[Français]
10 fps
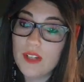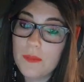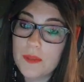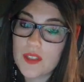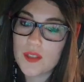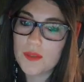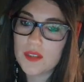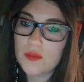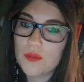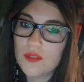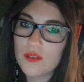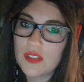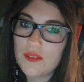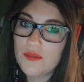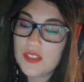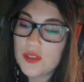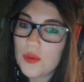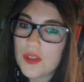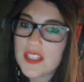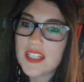le level parce que bah, sinon, on est
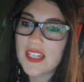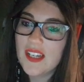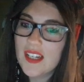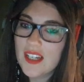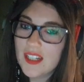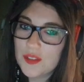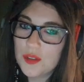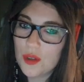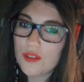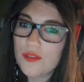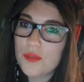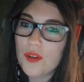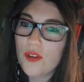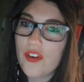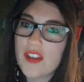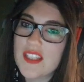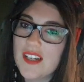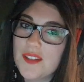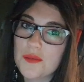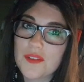vite coincé. Donc, vaut mieux faire
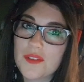ça.